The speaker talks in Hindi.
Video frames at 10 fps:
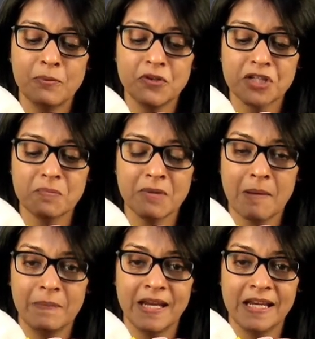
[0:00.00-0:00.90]
पोजीशन में
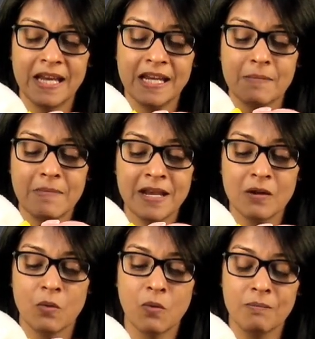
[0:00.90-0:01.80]
आप देखिए कि मेरे
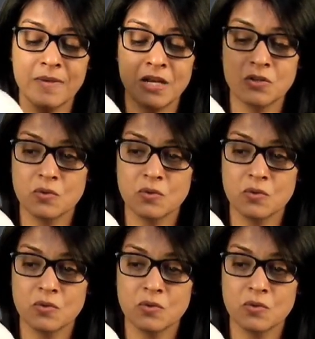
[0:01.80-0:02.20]
हो मेरे